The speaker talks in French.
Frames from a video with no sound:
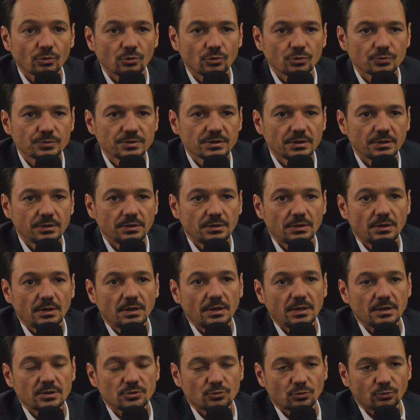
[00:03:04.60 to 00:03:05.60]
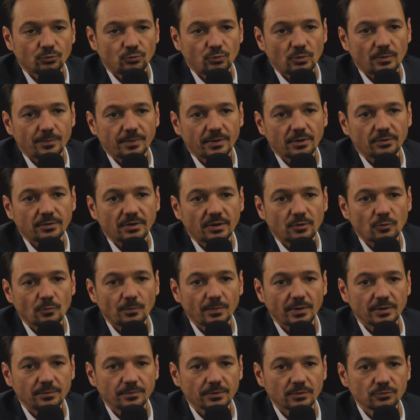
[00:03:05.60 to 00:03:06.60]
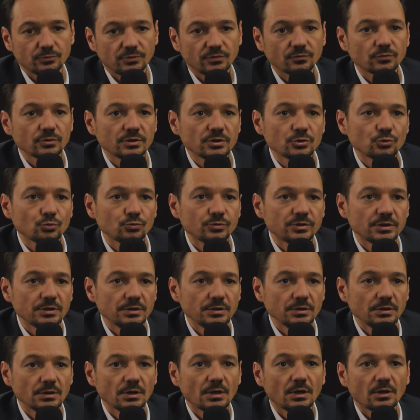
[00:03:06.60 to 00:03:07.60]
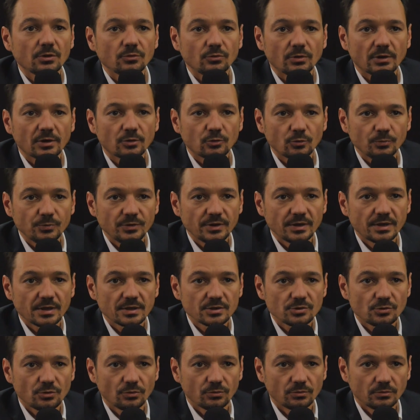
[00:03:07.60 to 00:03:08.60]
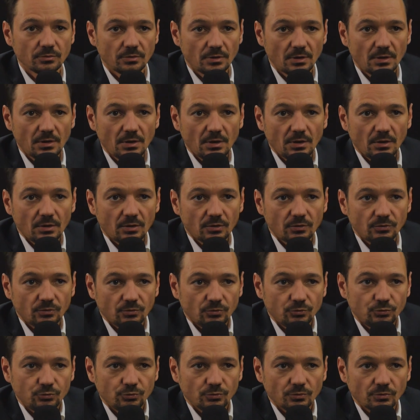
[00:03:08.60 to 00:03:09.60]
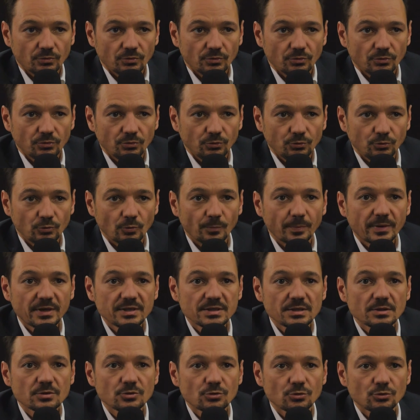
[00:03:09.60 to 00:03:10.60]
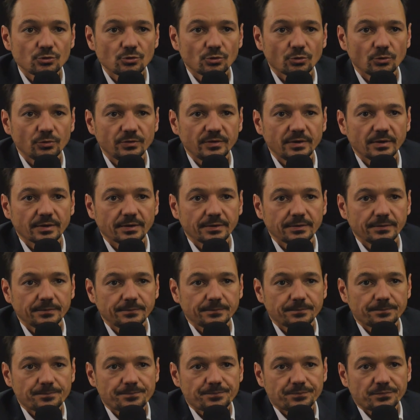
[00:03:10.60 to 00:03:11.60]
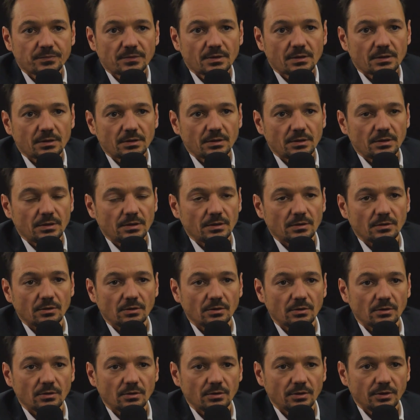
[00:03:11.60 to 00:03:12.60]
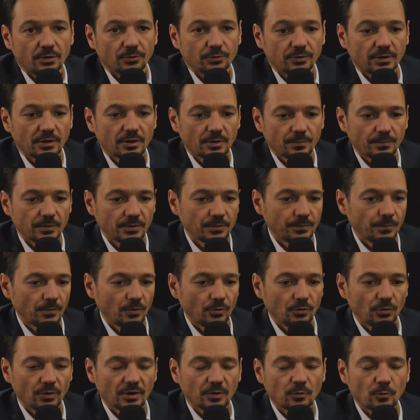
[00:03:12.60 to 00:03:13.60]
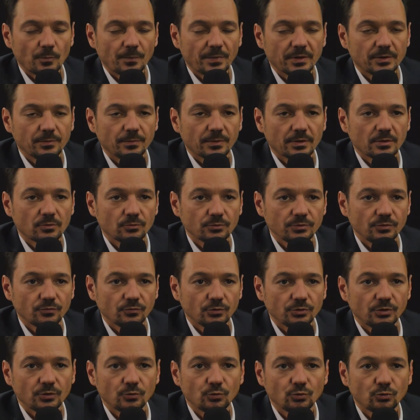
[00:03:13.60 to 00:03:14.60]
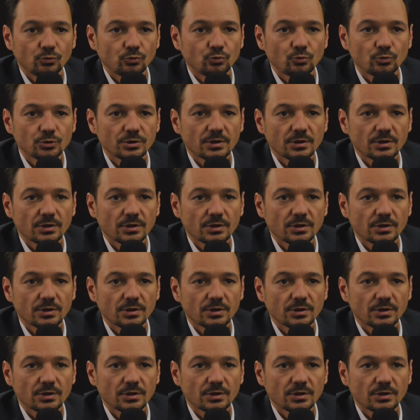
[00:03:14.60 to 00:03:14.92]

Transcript: un conseil, et surtout après un accompagnement au niveau des outils, de la communication, d'une une présence sur le terrain et, euh, un accompagnement au niveau de tout le